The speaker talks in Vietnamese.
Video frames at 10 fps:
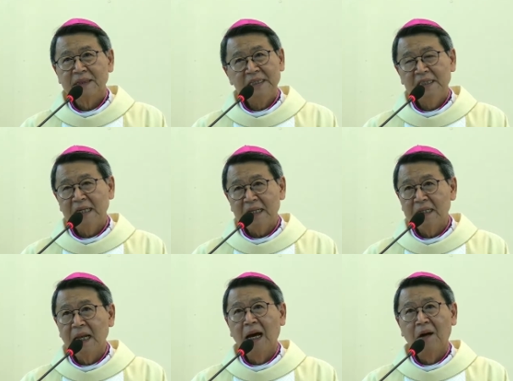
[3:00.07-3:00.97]
cái
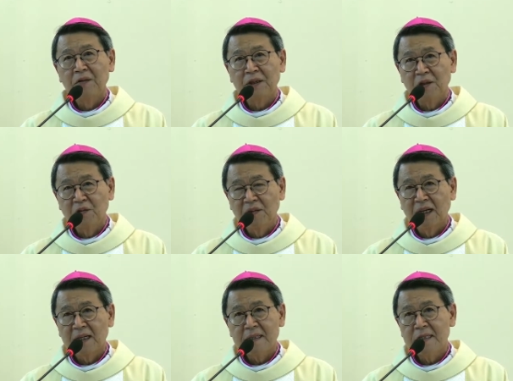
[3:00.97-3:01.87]
chết nào thì cũng
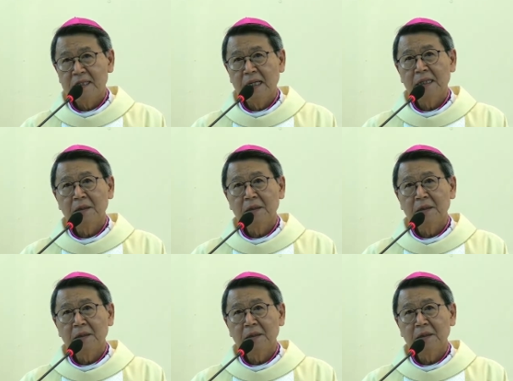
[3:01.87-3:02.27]
là cái chết